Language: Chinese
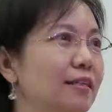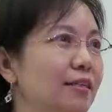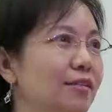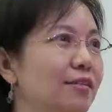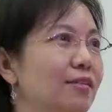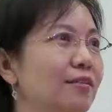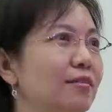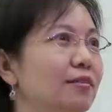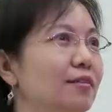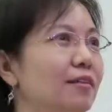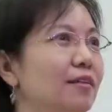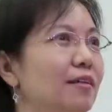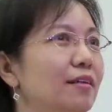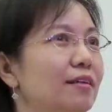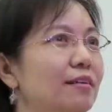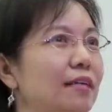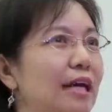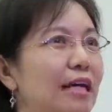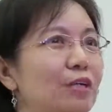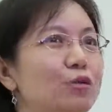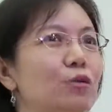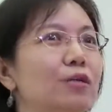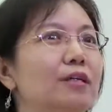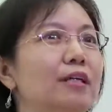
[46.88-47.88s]
可是
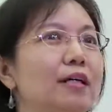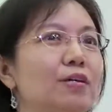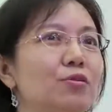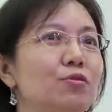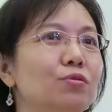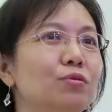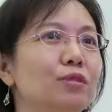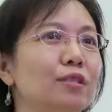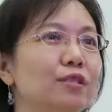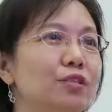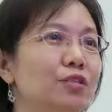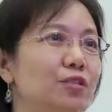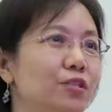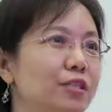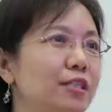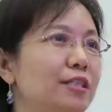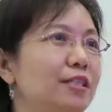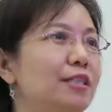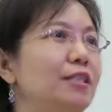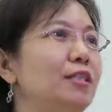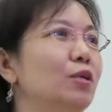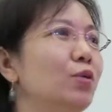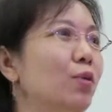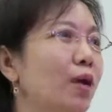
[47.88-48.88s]
大学当中的实
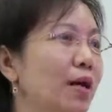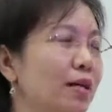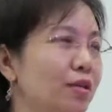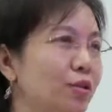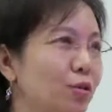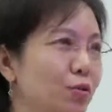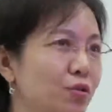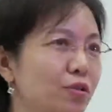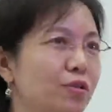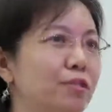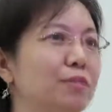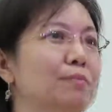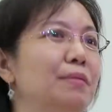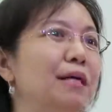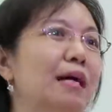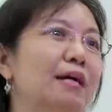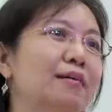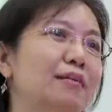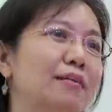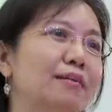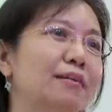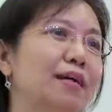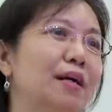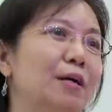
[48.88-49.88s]
际情况又是怎么
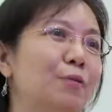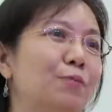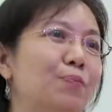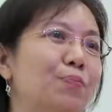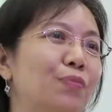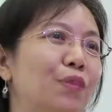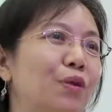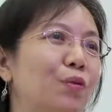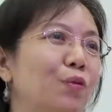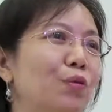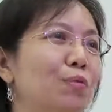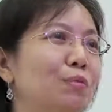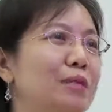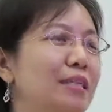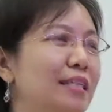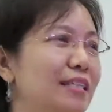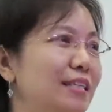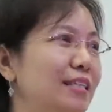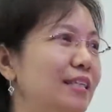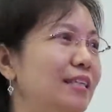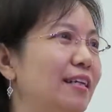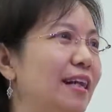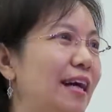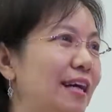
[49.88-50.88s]
样的呢？我们一
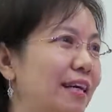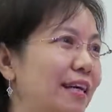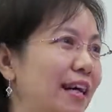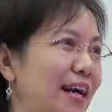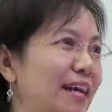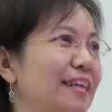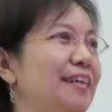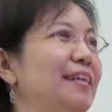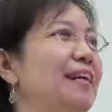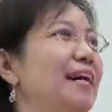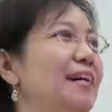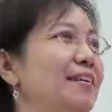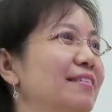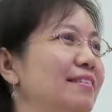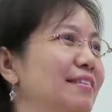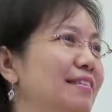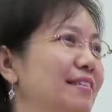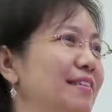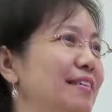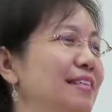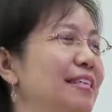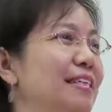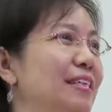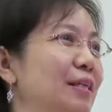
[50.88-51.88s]
起来看一看
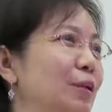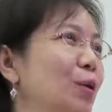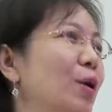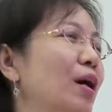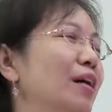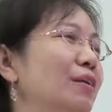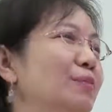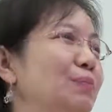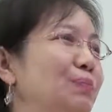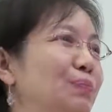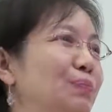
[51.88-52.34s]
这些情况。